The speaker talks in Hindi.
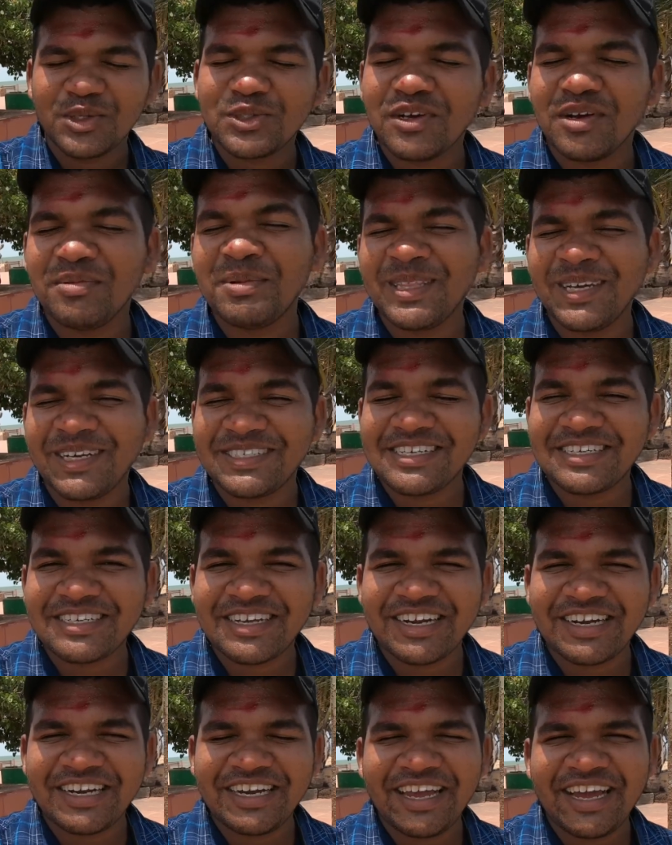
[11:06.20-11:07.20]
दोस्तों अभी
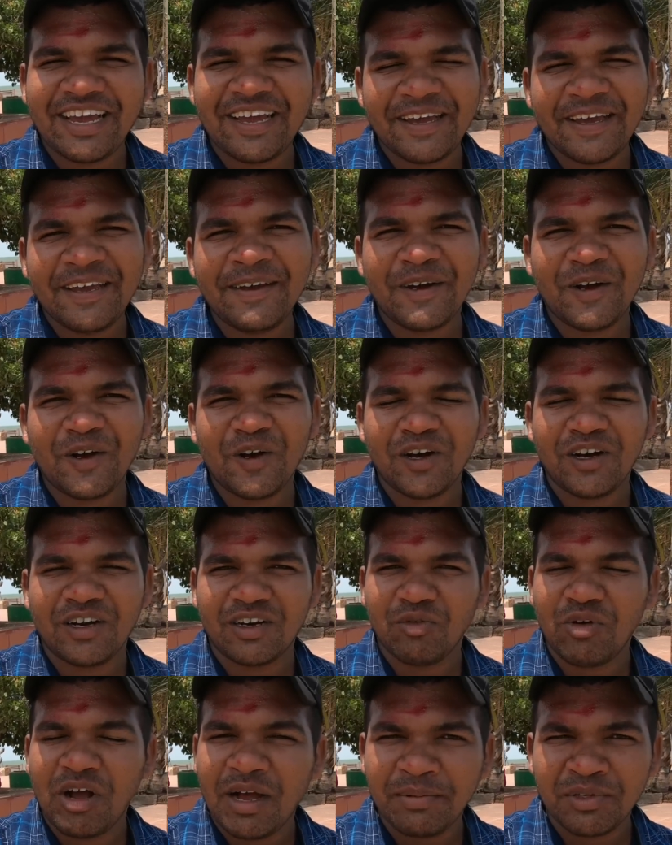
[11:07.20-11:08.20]
दर्शन कर लिया है
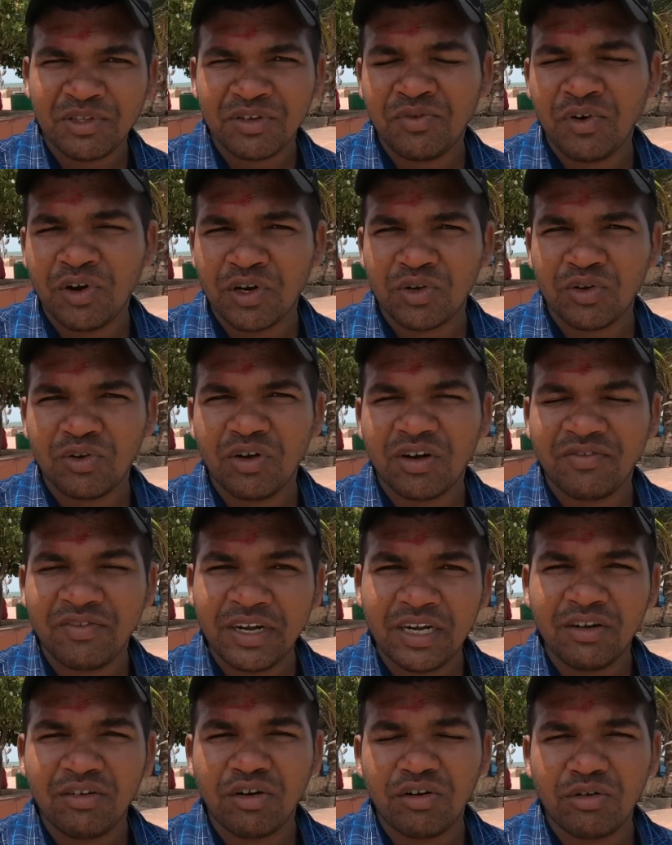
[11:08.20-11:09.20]
और वहाँ पे तो फ़ोटो और
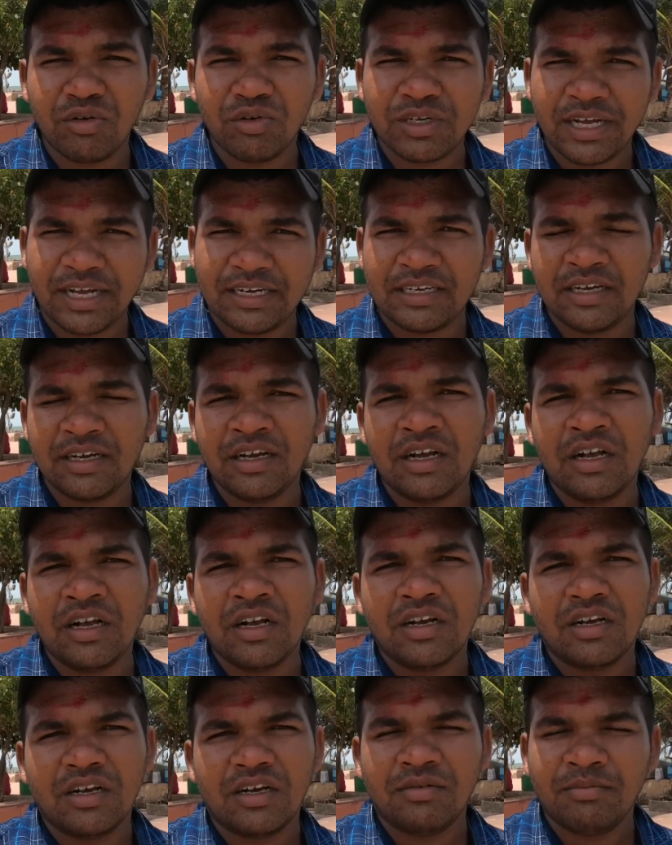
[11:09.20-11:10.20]
वीडियो उठाना
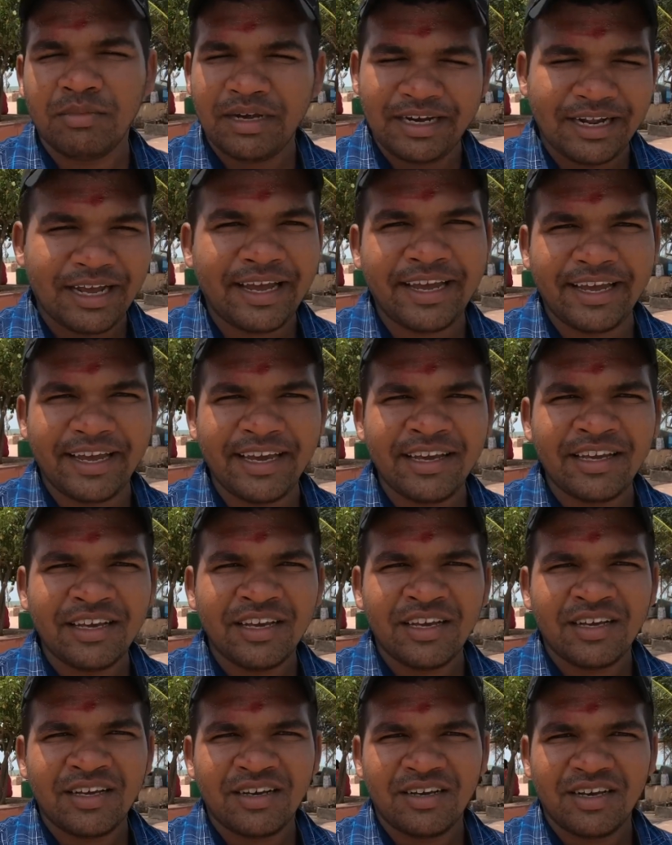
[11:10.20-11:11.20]
मना है
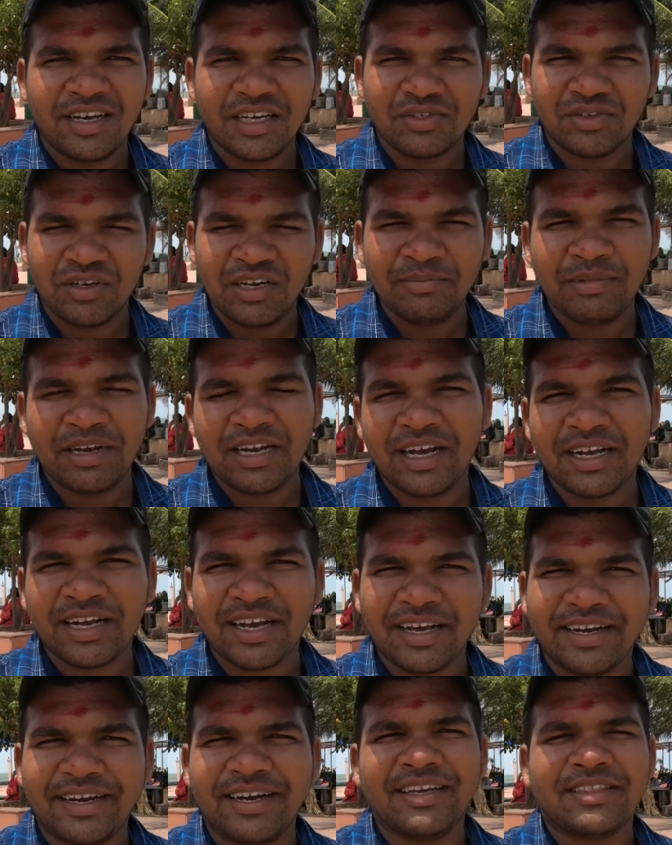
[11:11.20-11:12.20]
एक्चुअली मना
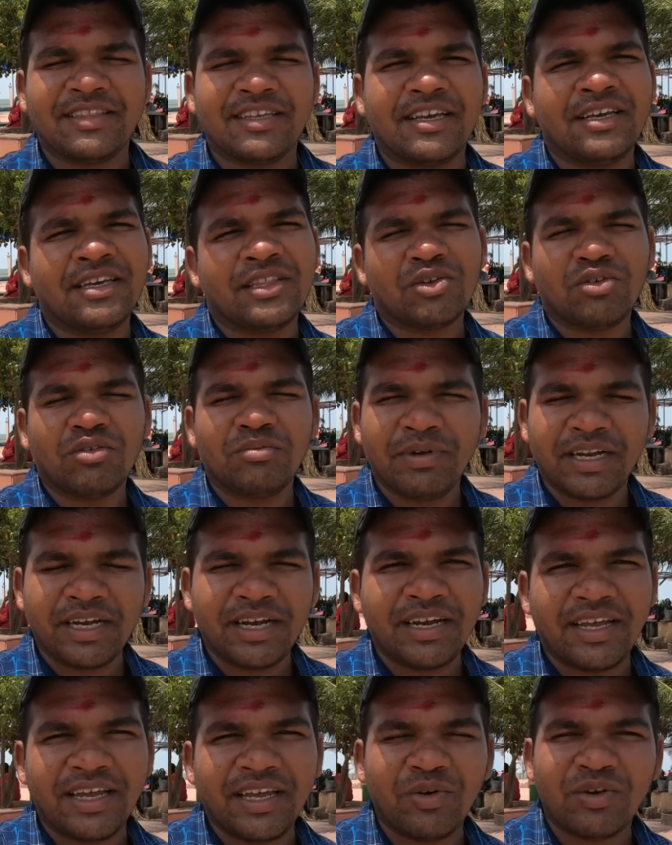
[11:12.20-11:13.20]
कर रहे थे तो
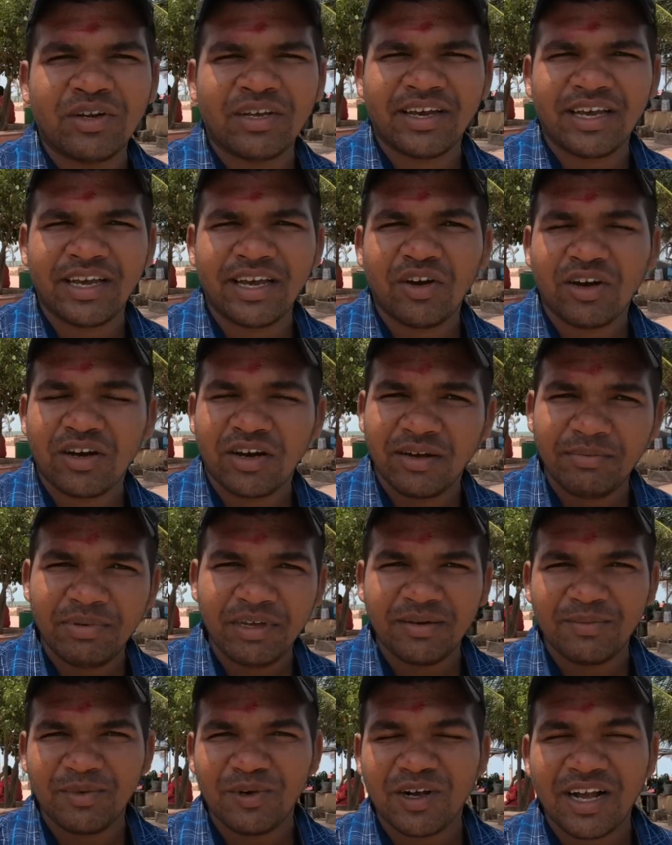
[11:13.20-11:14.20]
मैंने नहीं उठाया और
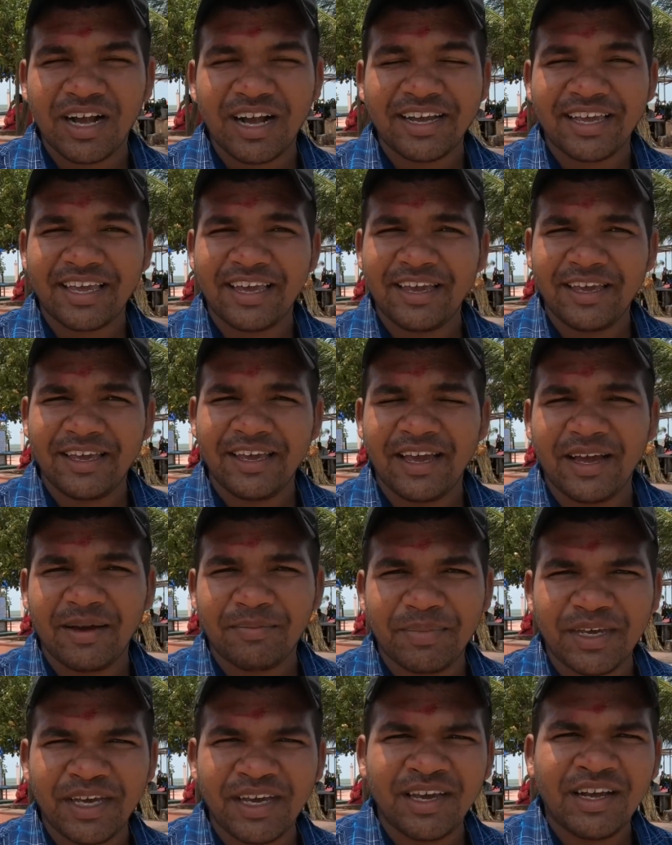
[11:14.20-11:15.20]
अभी हम लोग आ गए हैं
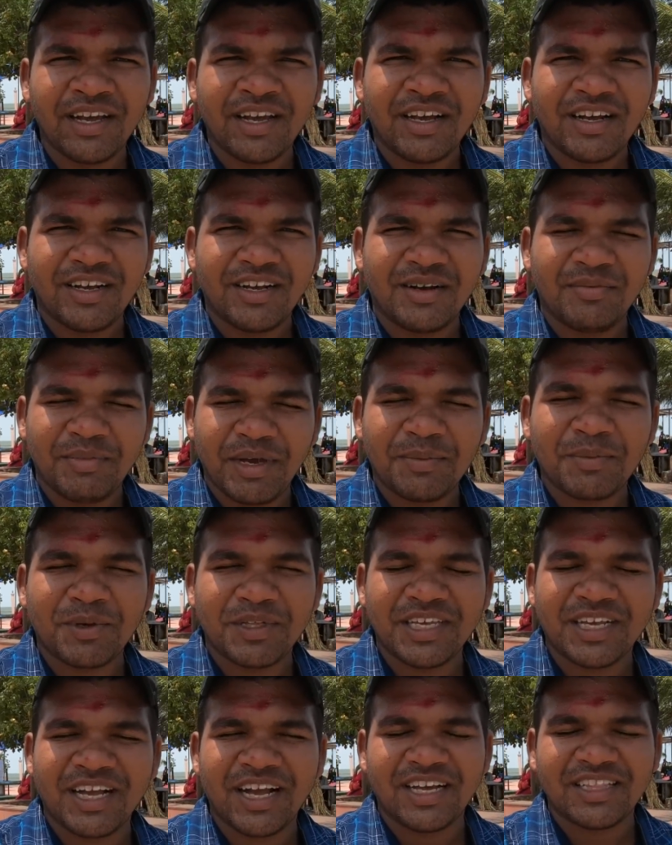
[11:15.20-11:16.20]
यहाँ पे आ, मैं
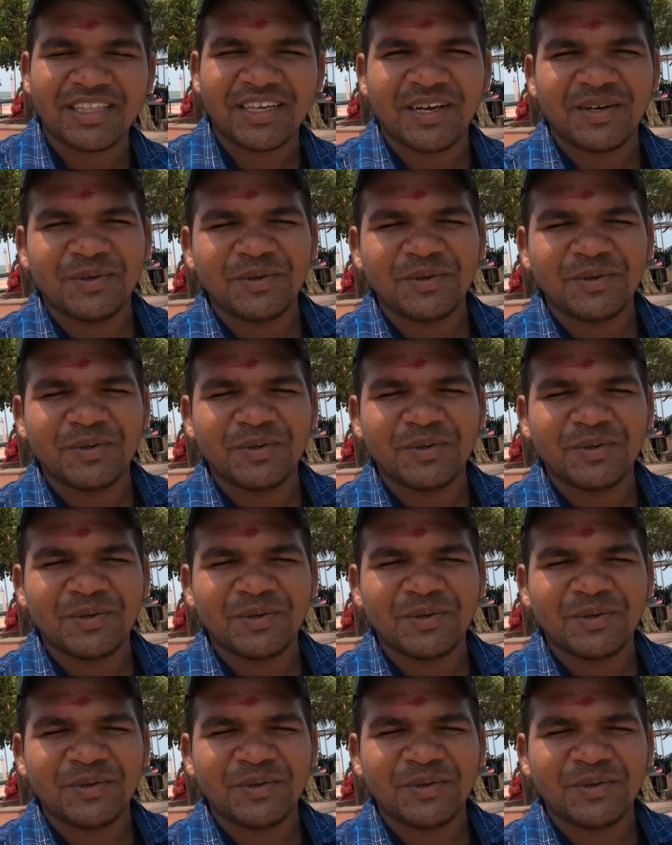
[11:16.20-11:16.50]
आपको दिखाता